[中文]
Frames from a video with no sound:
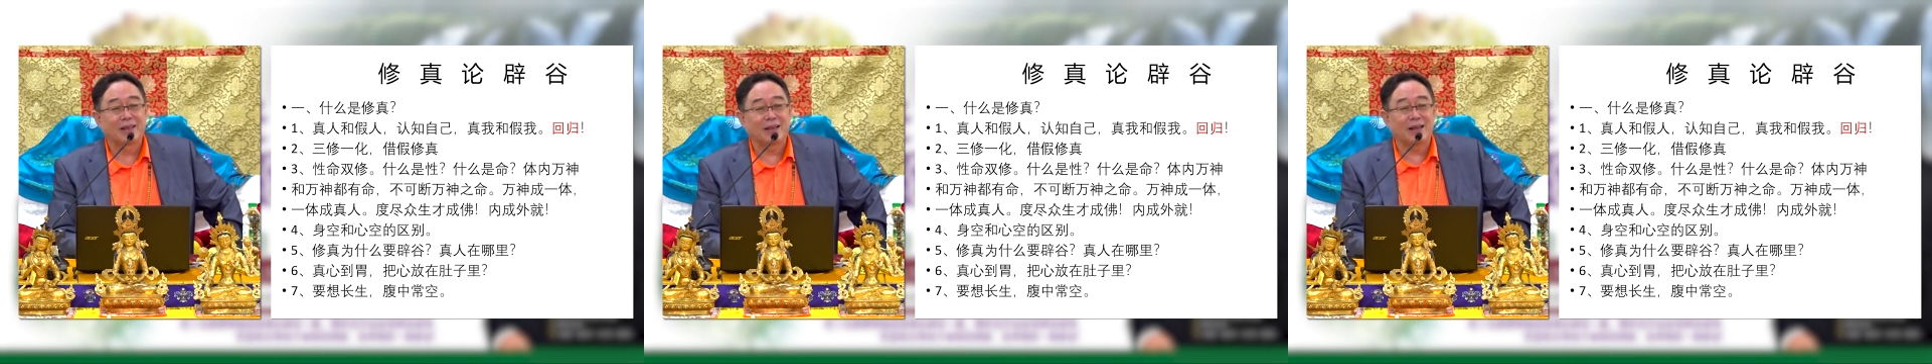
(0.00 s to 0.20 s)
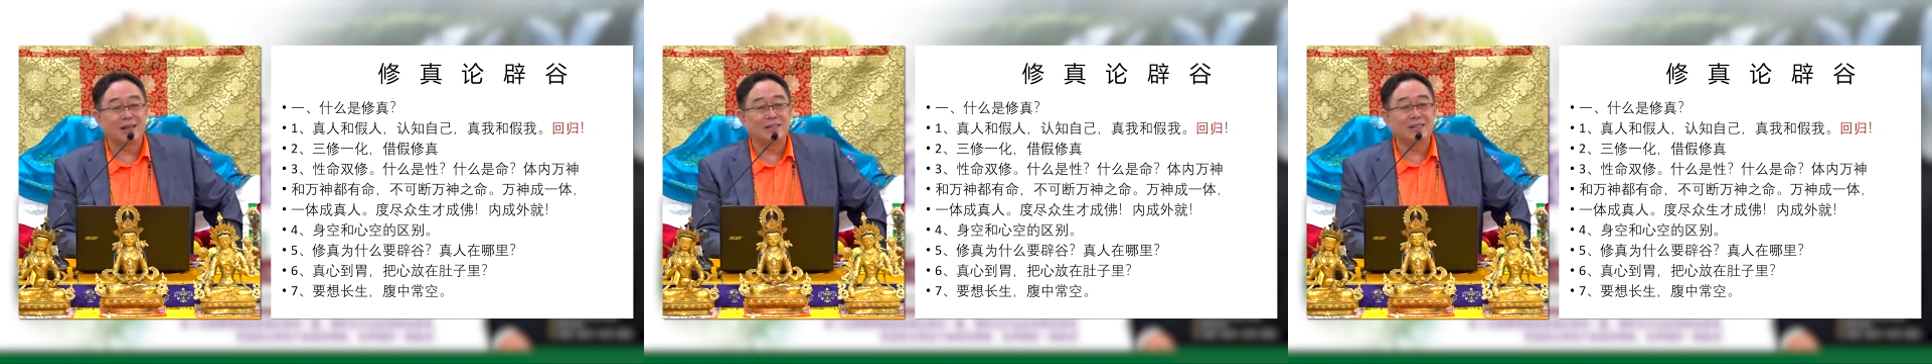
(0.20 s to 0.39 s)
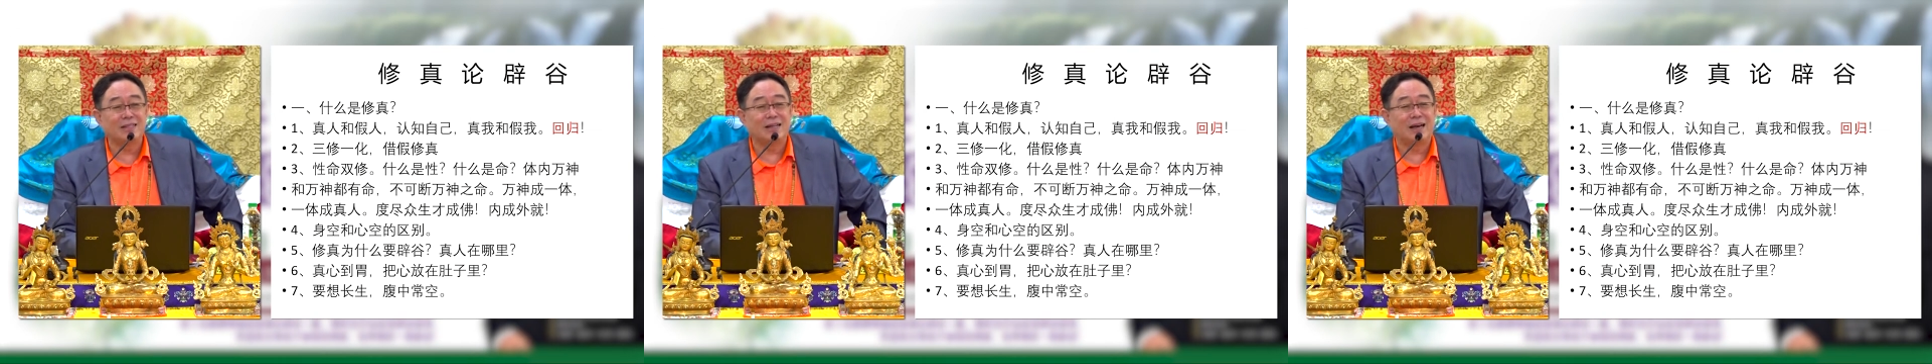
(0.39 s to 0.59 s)

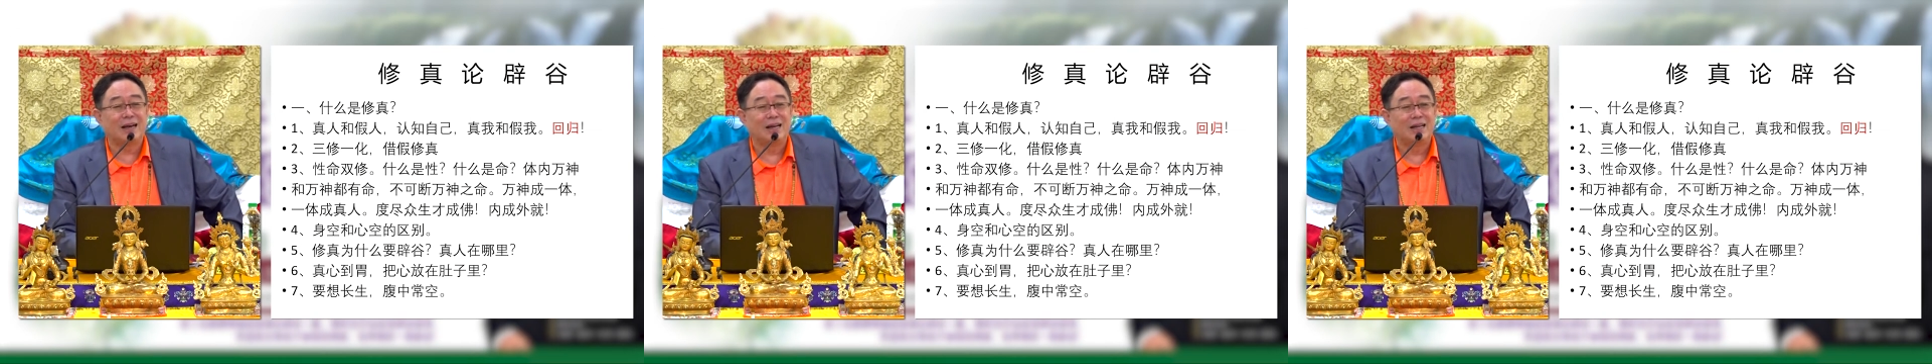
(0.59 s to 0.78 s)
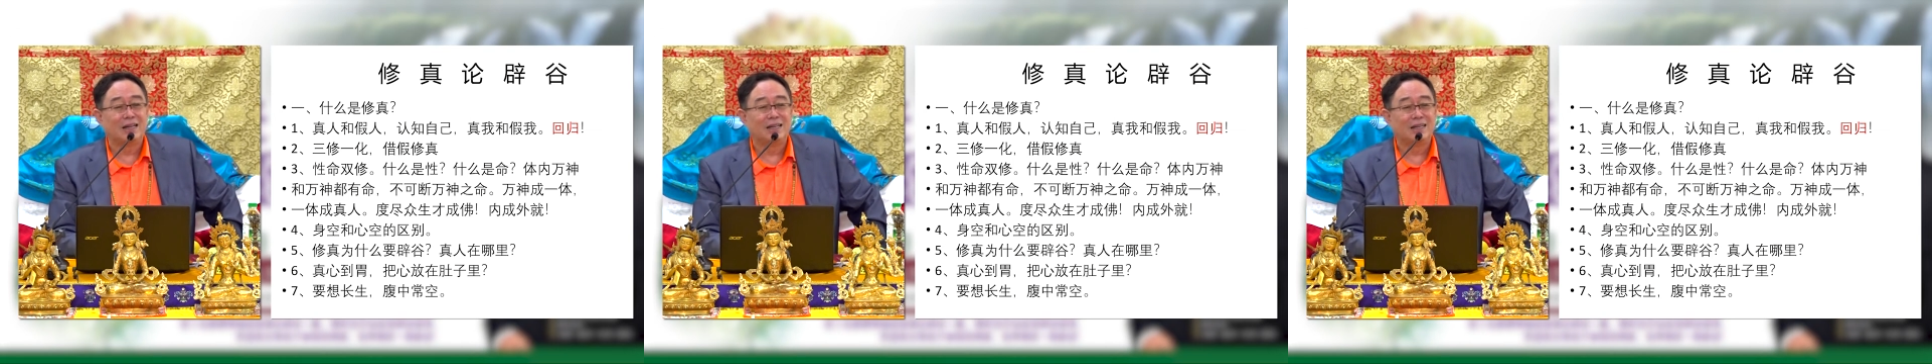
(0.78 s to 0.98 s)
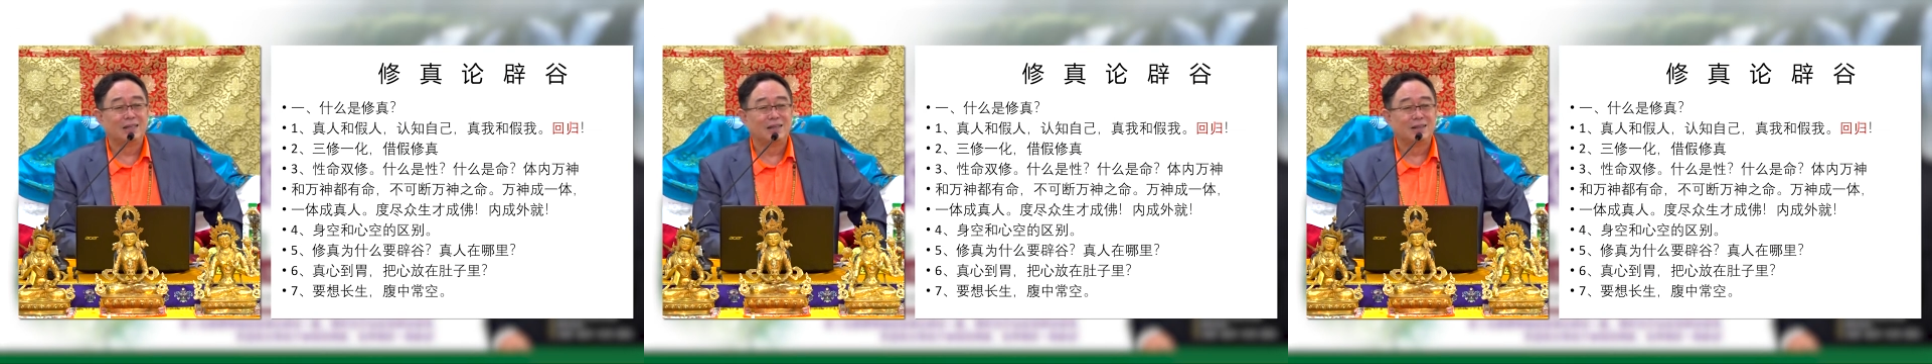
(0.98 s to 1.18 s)
干净的，
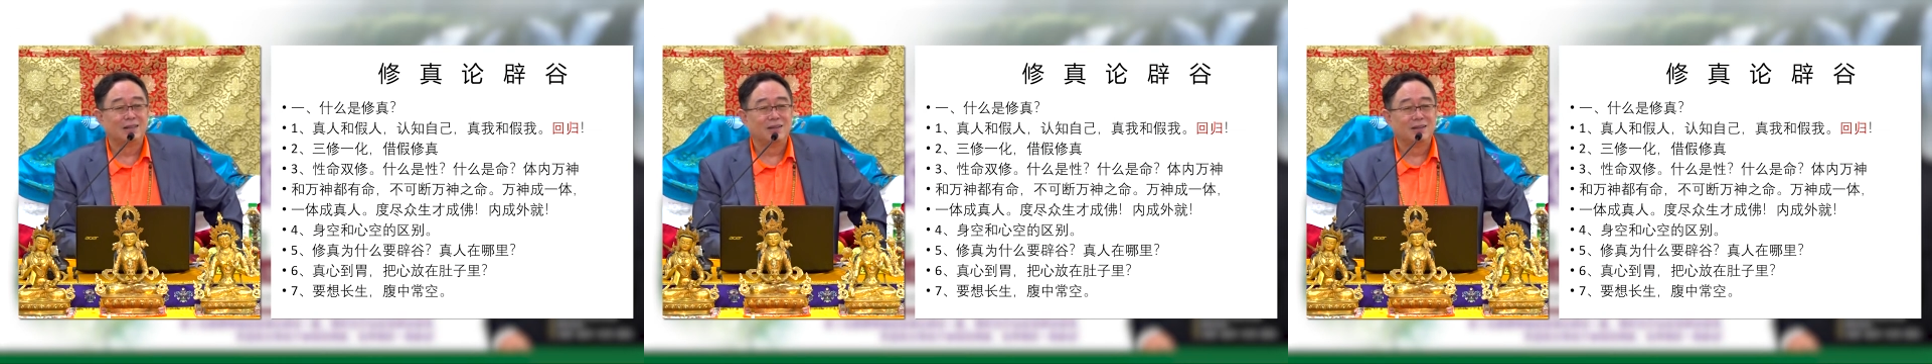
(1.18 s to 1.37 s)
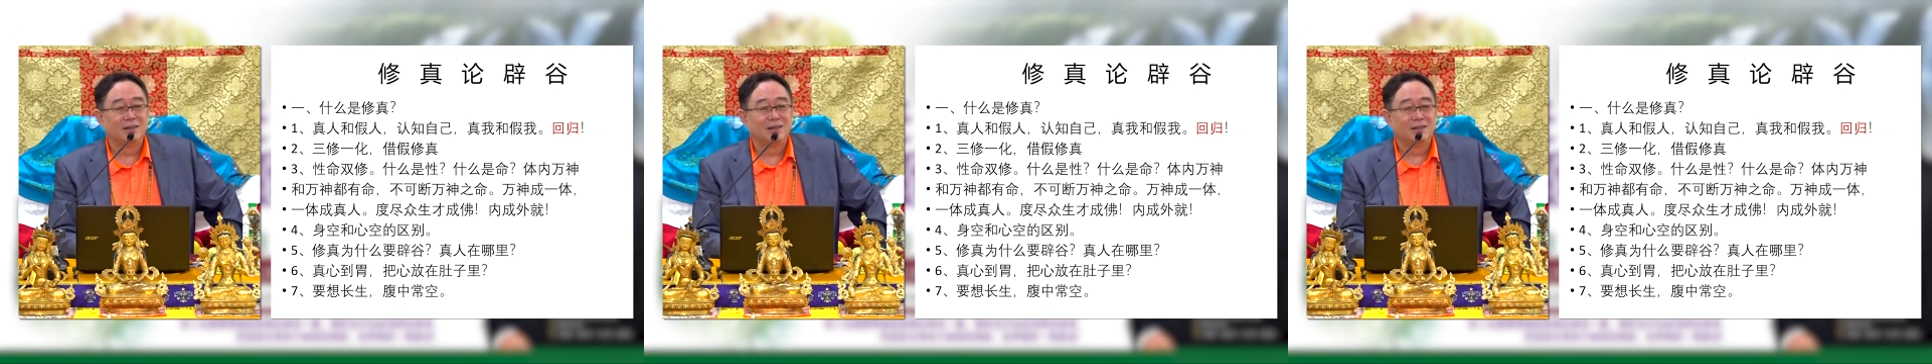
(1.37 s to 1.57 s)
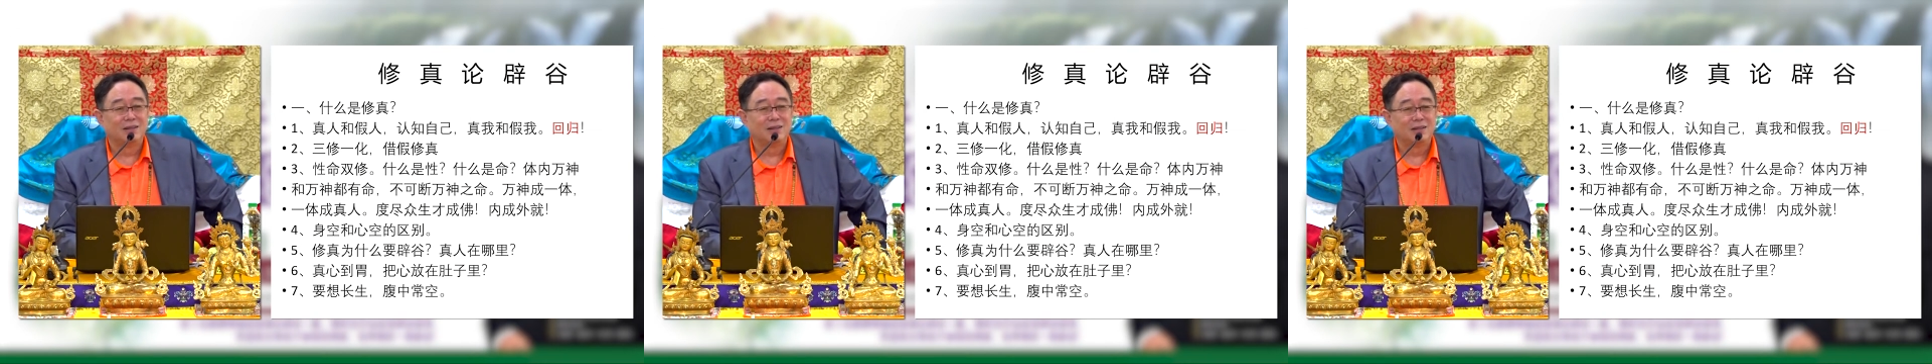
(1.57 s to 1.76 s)

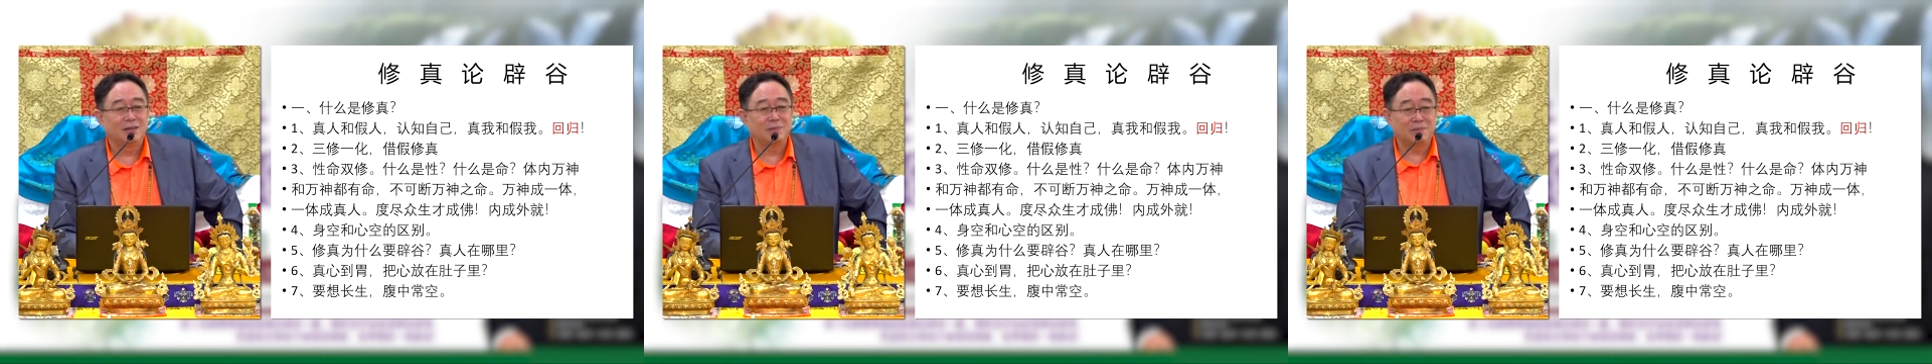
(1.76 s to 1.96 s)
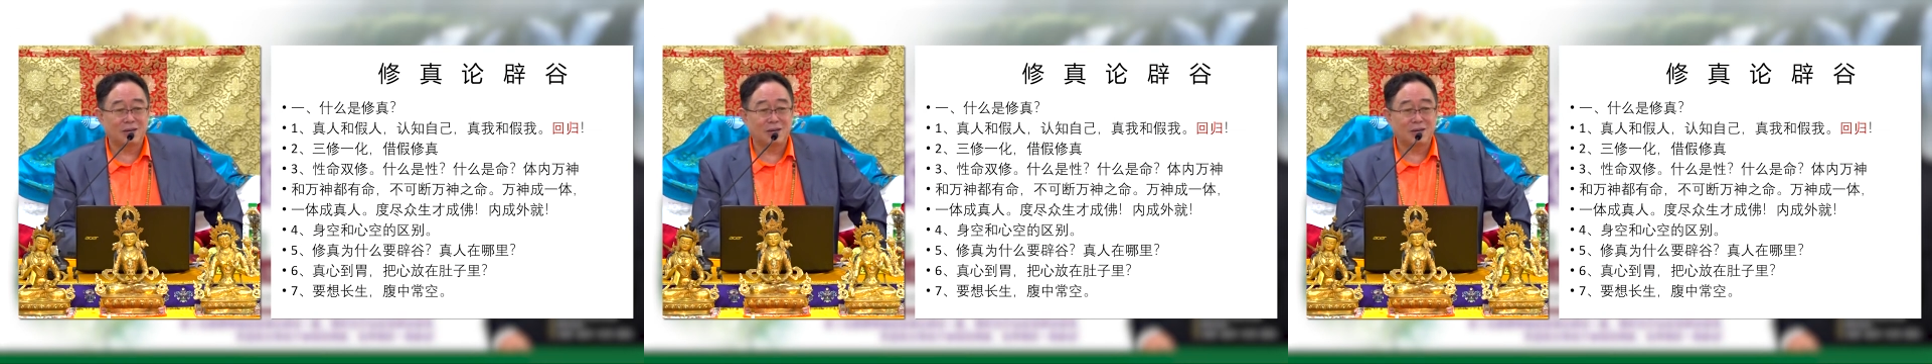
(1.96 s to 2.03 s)
也